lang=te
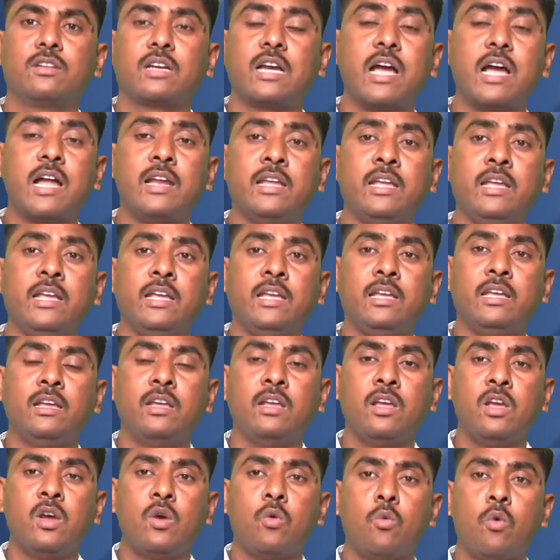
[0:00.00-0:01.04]
కానీ
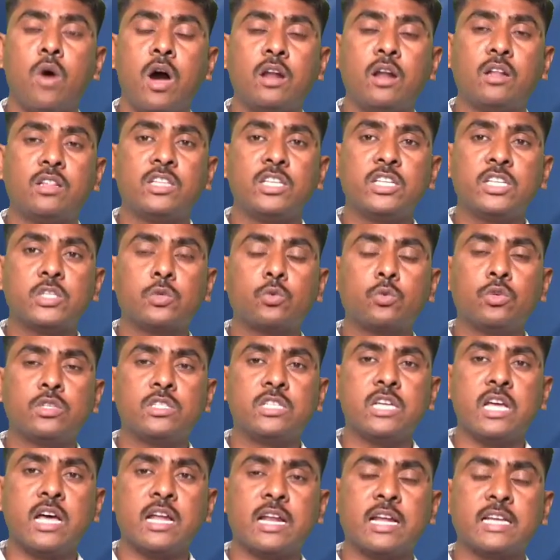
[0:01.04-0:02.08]
వాళ్ళు
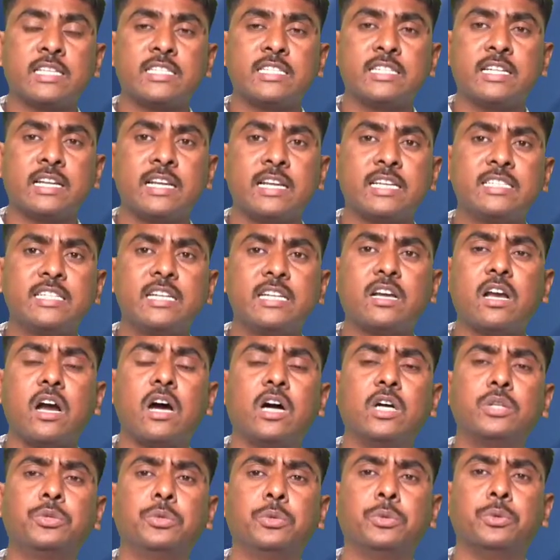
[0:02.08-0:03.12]
తీసుకొచ్చే ఆ రక్షణ రక్షణ
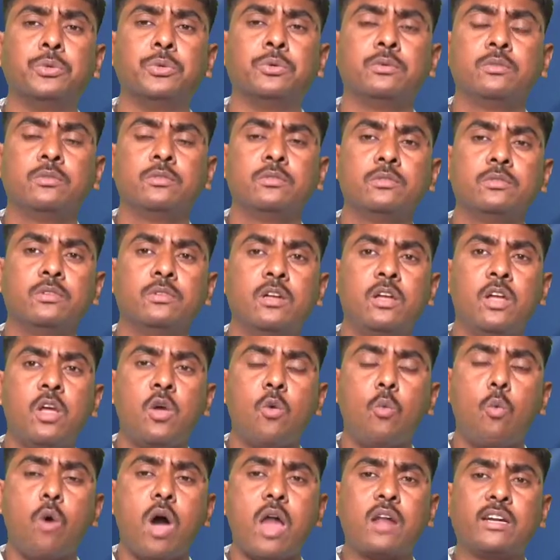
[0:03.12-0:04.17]
కాదు
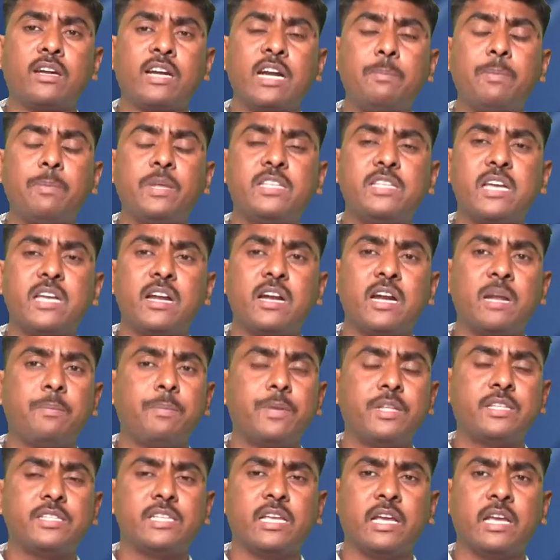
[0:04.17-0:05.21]
వాళ్ళు నడిపించే
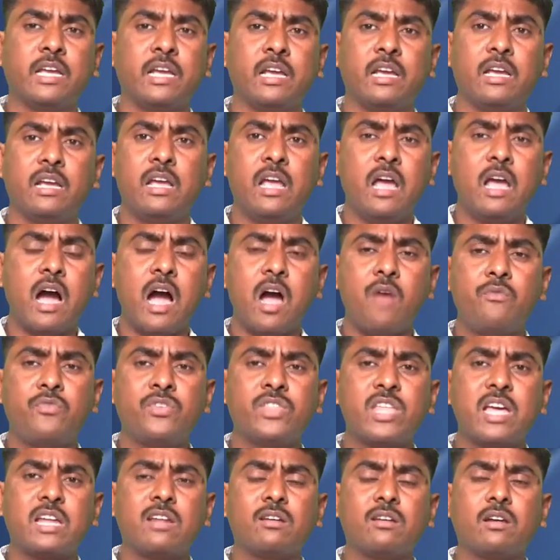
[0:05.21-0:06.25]
నడిపించే ఆ
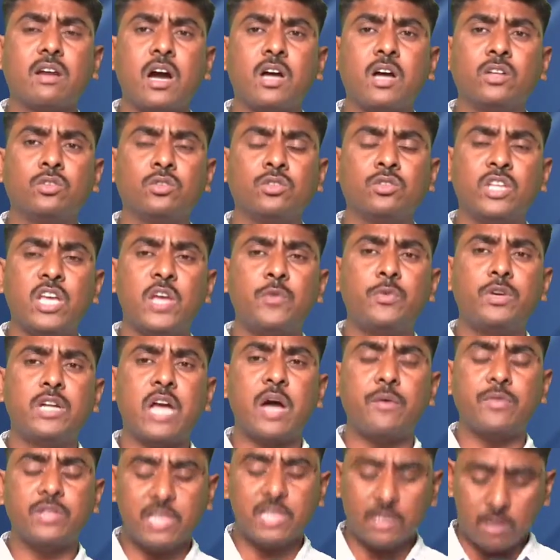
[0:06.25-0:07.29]
విధానం కాదు దేవుడు ఆ
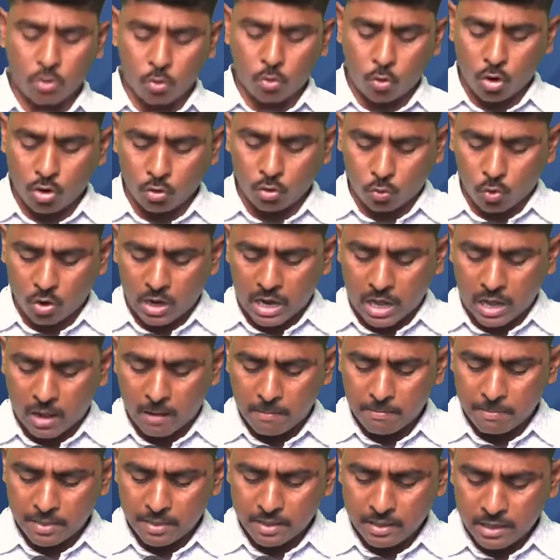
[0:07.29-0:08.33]
విధంగా కోరుకోలా
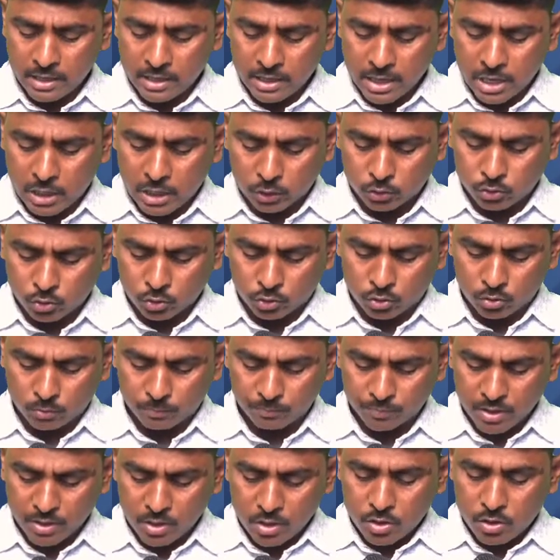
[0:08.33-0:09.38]
ఇక్కడ చూద్దాం
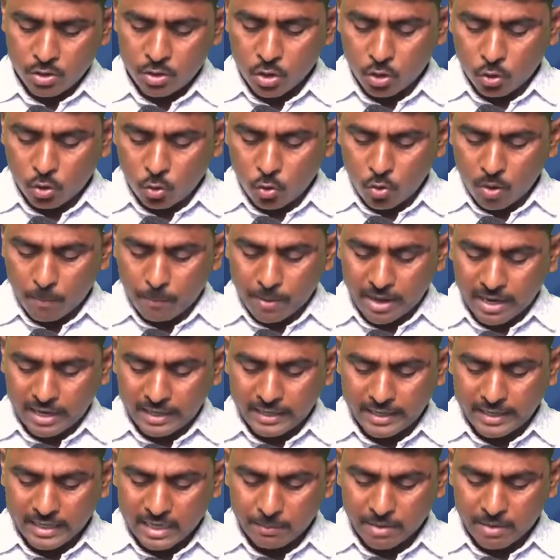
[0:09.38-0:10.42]
ఎక్కువ
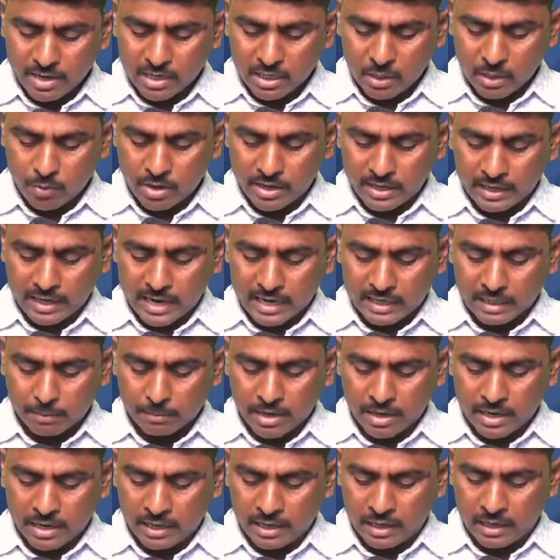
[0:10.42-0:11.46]
బలహీనమైనటువంటి
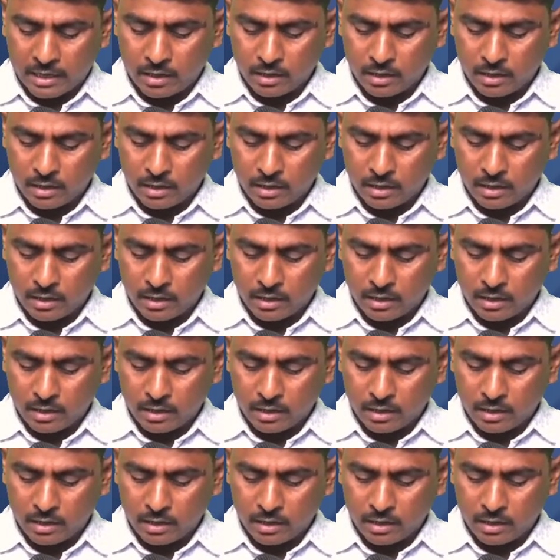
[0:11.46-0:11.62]
ఘటమని